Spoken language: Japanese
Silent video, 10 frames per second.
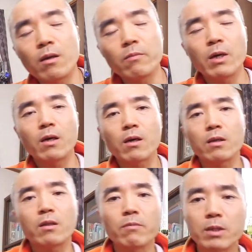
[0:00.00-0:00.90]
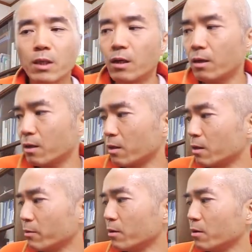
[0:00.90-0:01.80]
今帰ってきました買っ
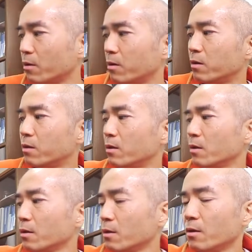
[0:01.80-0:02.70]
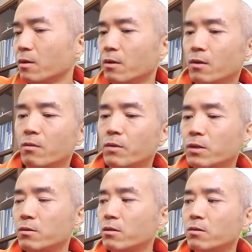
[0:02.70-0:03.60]
たものま
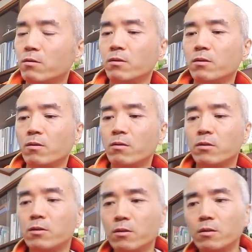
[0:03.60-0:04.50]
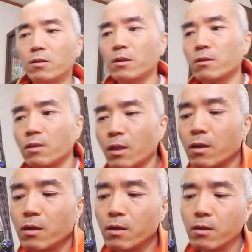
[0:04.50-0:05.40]
ず有機豆乳の補充で
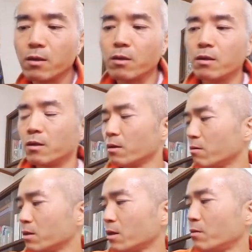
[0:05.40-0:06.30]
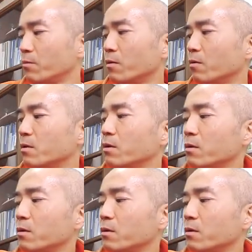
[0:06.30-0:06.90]
すねこれ3本とあ